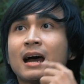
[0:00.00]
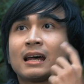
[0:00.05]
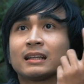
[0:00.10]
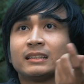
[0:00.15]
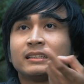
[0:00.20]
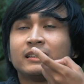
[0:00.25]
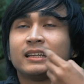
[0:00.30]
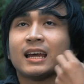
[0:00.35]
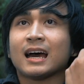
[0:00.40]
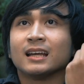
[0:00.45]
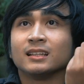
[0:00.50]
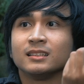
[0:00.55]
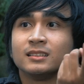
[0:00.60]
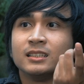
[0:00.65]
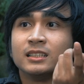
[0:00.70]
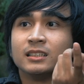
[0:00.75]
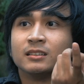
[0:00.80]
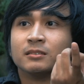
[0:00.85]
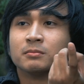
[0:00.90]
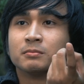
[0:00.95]
artinya
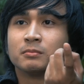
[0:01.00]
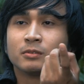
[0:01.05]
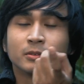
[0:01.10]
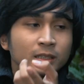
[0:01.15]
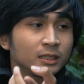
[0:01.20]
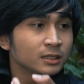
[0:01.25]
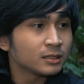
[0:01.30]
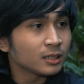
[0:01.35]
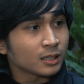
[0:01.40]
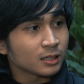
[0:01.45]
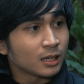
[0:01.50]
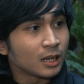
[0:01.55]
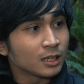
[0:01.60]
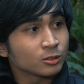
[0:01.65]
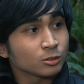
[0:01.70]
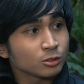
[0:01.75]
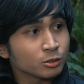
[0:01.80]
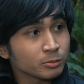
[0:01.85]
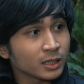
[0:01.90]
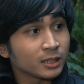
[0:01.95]
anjing. Berarti secara
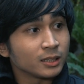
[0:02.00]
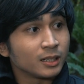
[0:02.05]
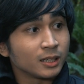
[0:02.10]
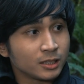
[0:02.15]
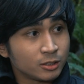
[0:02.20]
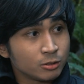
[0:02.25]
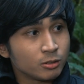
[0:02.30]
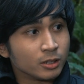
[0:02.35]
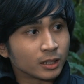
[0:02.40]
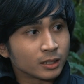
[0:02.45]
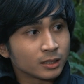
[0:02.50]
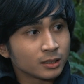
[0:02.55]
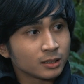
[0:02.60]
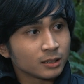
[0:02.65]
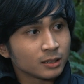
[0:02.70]
dasar lu menyadari juga kan?